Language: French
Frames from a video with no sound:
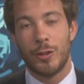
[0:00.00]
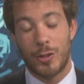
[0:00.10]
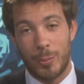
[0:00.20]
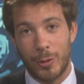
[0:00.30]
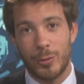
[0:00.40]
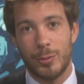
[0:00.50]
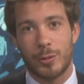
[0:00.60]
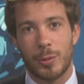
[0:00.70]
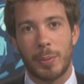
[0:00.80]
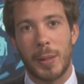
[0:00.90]
Comment
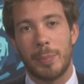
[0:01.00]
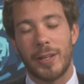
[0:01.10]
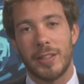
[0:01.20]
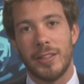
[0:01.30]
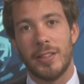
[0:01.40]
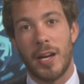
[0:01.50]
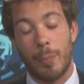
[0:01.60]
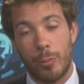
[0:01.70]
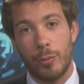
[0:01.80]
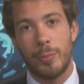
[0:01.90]
donc préparer un
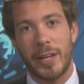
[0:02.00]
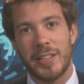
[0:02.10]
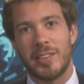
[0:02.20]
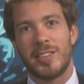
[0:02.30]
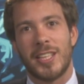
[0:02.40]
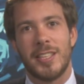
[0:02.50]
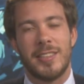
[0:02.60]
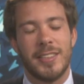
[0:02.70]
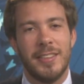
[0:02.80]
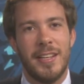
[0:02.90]
bon mariage
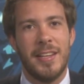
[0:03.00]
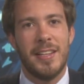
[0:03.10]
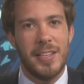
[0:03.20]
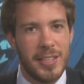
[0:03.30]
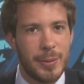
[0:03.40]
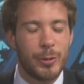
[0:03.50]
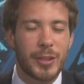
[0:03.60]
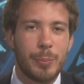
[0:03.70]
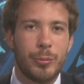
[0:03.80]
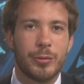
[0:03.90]
chrétien Élément de
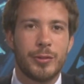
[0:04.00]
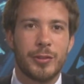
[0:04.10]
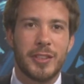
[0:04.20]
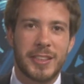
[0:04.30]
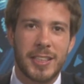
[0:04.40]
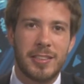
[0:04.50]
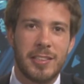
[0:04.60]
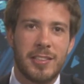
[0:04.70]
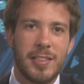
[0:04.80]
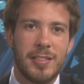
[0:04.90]
réponse dans cette
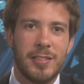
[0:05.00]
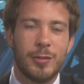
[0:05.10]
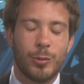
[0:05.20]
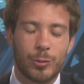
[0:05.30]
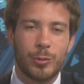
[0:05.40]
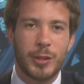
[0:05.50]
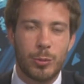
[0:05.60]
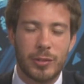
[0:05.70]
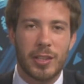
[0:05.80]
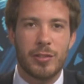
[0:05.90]
catéchèse dont on
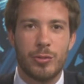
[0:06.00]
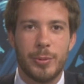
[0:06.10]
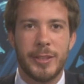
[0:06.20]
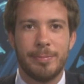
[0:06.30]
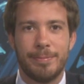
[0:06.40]
écoute un résumé.